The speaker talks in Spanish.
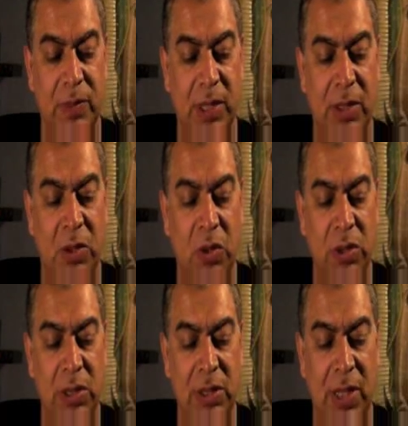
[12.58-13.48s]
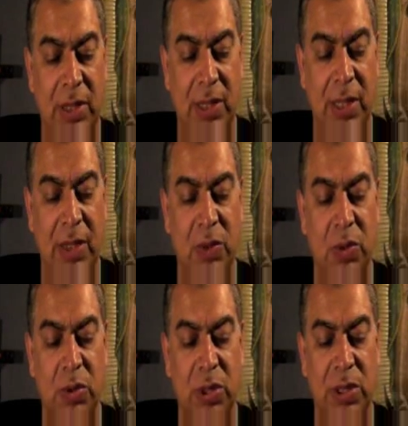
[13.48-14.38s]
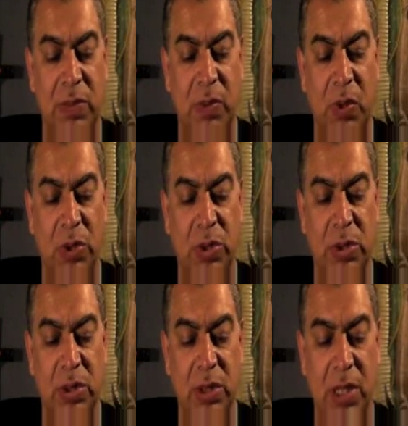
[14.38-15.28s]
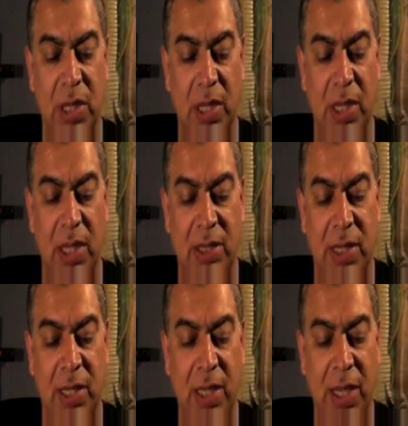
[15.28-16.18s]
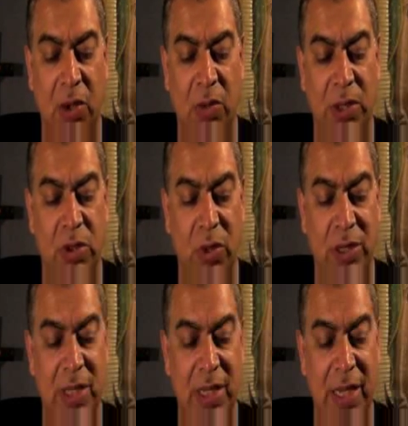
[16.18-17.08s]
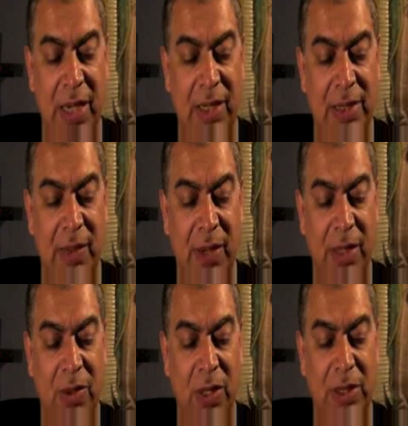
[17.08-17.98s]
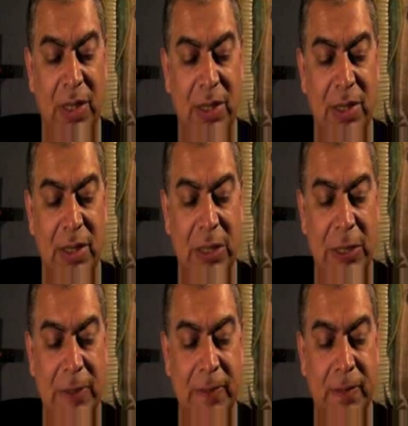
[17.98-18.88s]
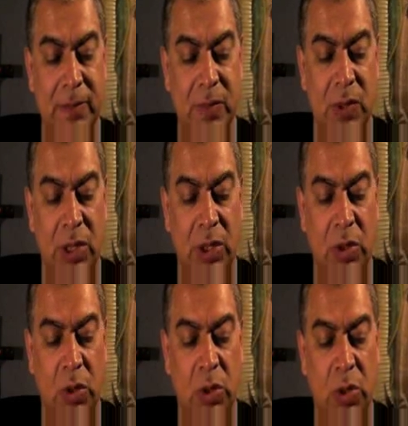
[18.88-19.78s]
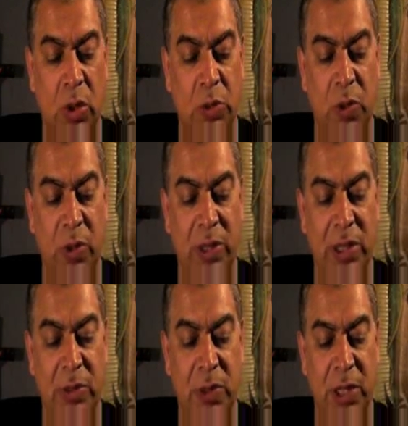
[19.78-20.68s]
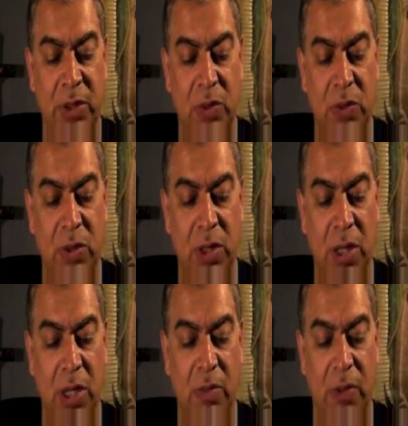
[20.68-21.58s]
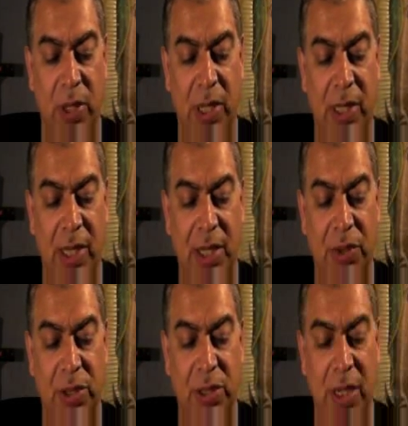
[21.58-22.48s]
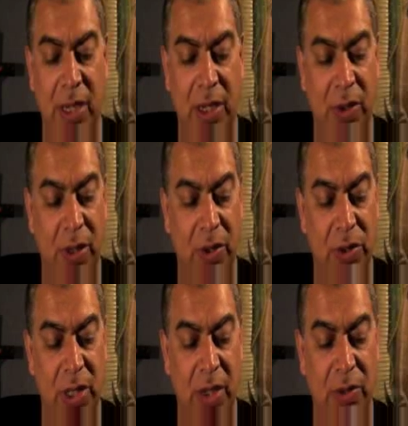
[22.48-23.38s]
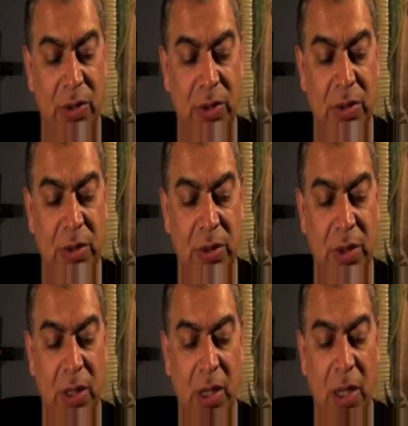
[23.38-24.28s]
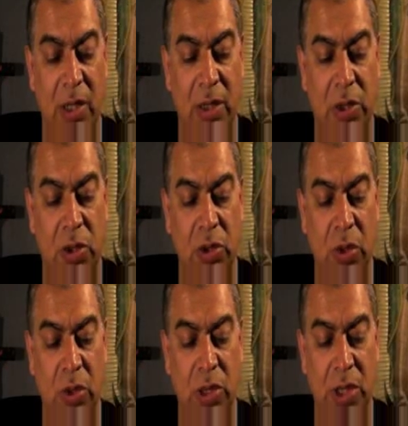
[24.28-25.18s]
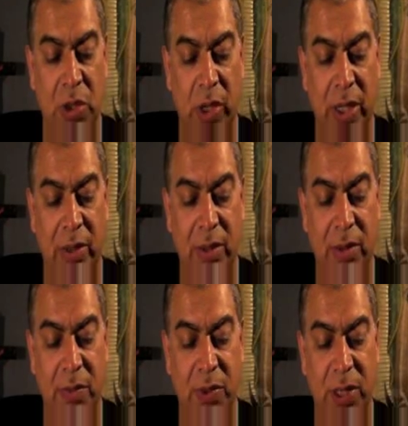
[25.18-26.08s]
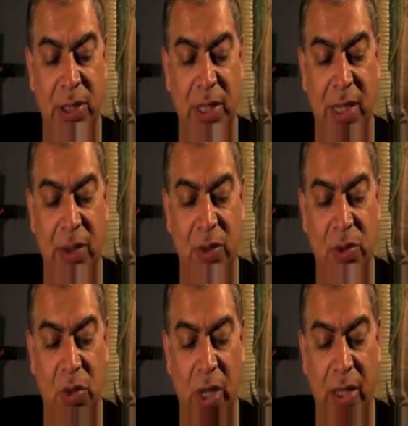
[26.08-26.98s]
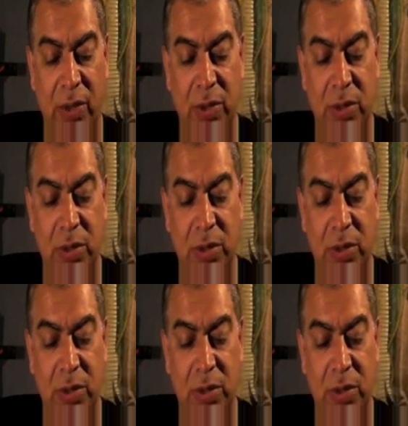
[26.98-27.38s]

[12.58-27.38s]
Entonces se le acercaron sus discípulos. Enseguida comenzó a enseñarles hablándoles así. Dichosos los pobres de espíritu, porque de ellos es el reino de los cielos. Dichosos los que lloran, porque serán consolados.